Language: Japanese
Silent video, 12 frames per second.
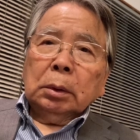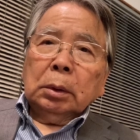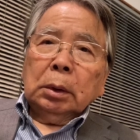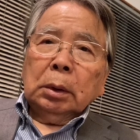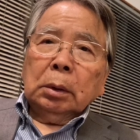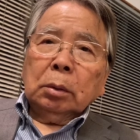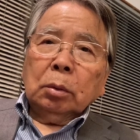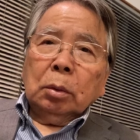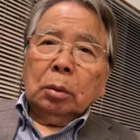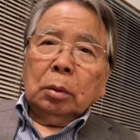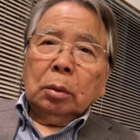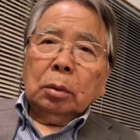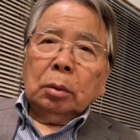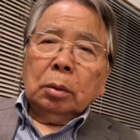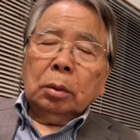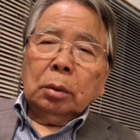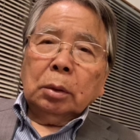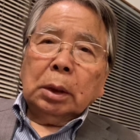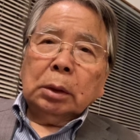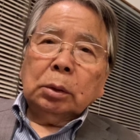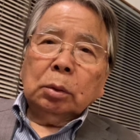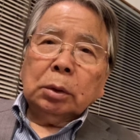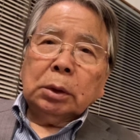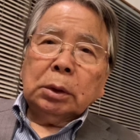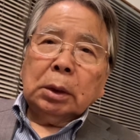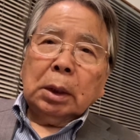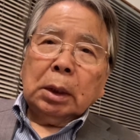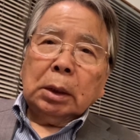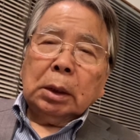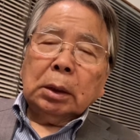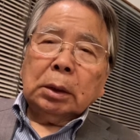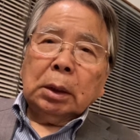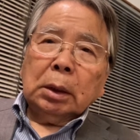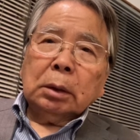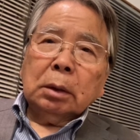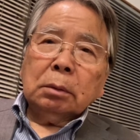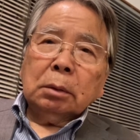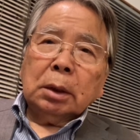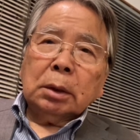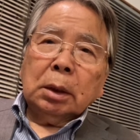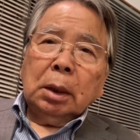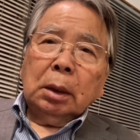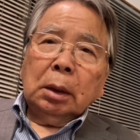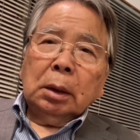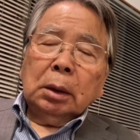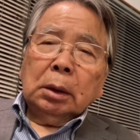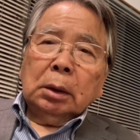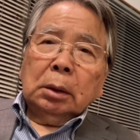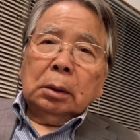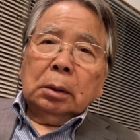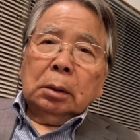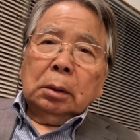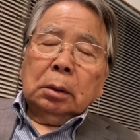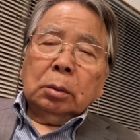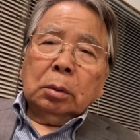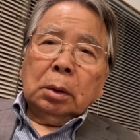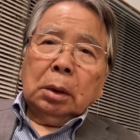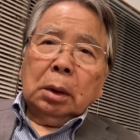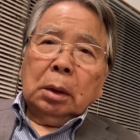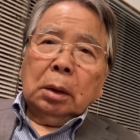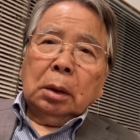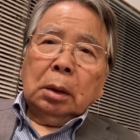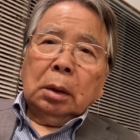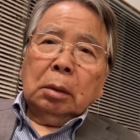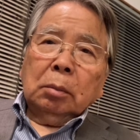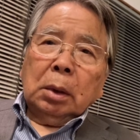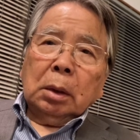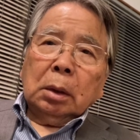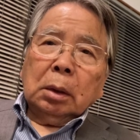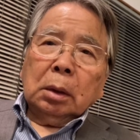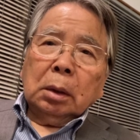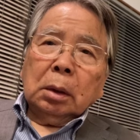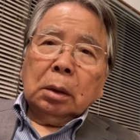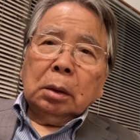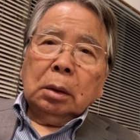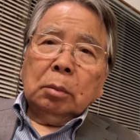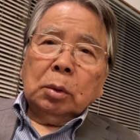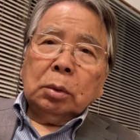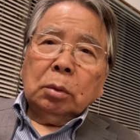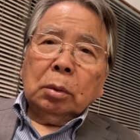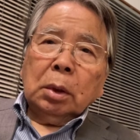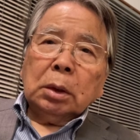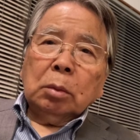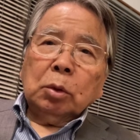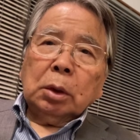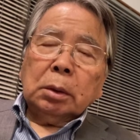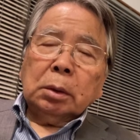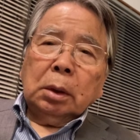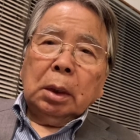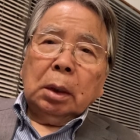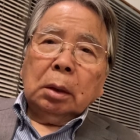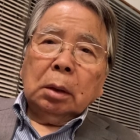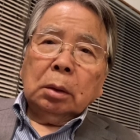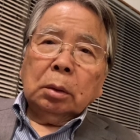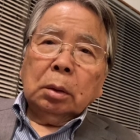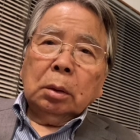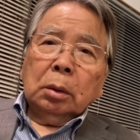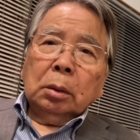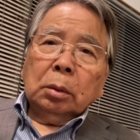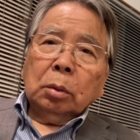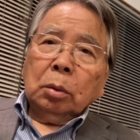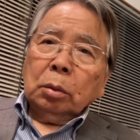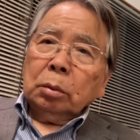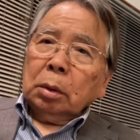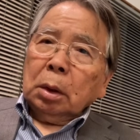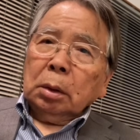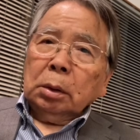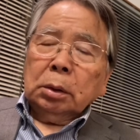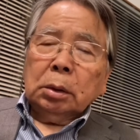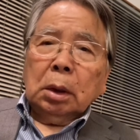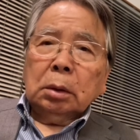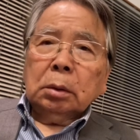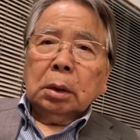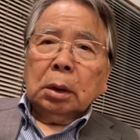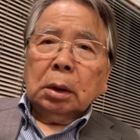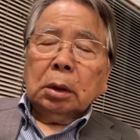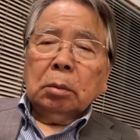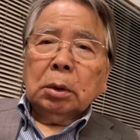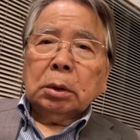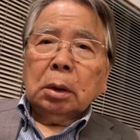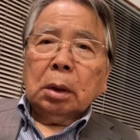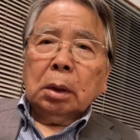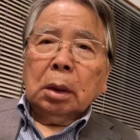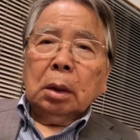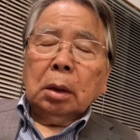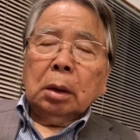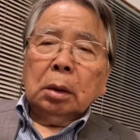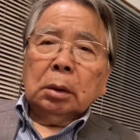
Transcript: えーと、ラジオを聴きながら大体やってるんですね。それでまあもちろん今朝もですねどのくらい2時間くらいやってましたかね